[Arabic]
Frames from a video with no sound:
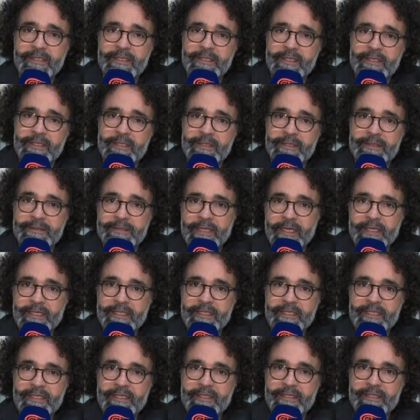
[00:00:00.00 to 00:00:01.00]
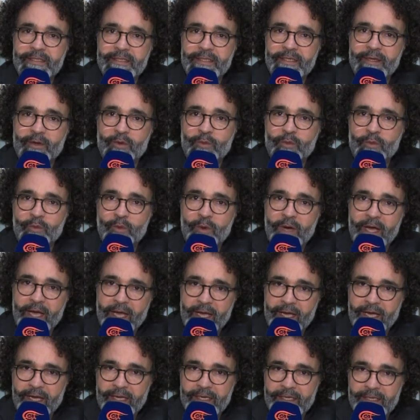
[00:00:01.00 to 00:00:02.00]
آه، تغيير
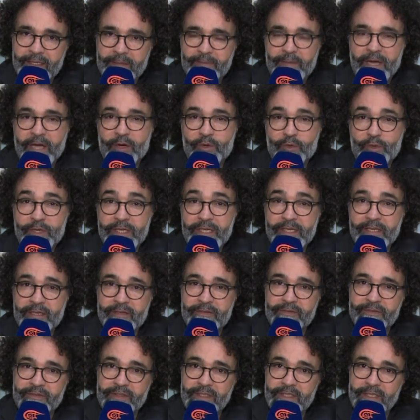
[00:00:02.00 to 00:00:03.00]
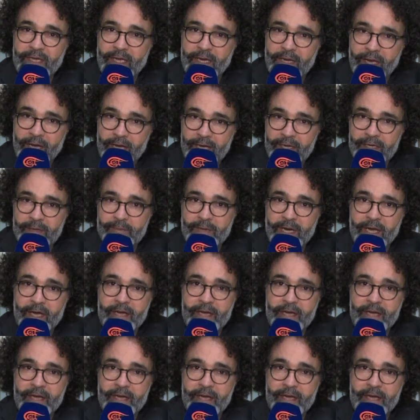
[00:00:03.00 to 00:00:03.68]
واقع المقروئية في العالم